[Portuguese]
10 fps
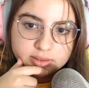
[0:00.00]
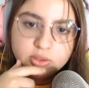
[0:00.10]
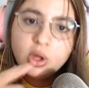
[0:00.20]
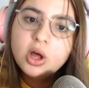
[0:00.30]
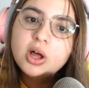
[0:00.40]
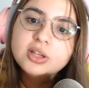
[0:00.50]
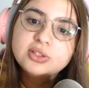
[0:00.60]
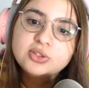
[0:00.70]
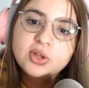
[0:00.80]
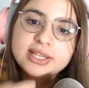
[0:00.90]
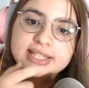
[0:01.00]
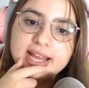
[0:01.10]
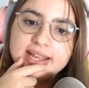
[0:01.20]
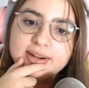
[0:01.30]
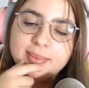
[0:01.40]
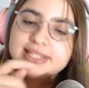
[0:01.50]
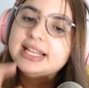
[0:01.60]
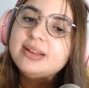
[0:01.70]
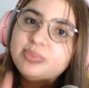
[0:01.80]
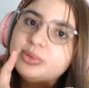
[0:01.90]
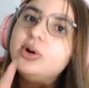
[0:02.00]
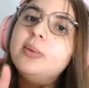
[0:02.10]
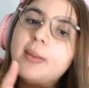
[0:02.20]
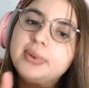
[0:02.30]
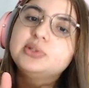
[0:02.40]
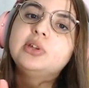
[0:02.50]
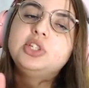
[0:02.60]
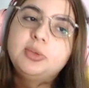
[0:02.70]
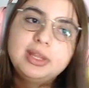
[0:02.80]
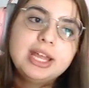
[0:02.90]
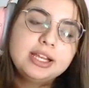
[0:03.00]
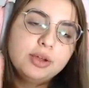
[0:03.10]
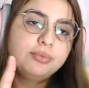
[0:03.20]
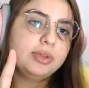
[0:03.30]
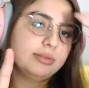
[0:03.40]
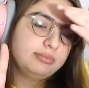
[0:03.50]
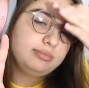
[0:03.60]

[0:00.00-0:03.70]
Nossa, os dois caíram, mas ele empurrou uma pessoa do time dele que eu vi.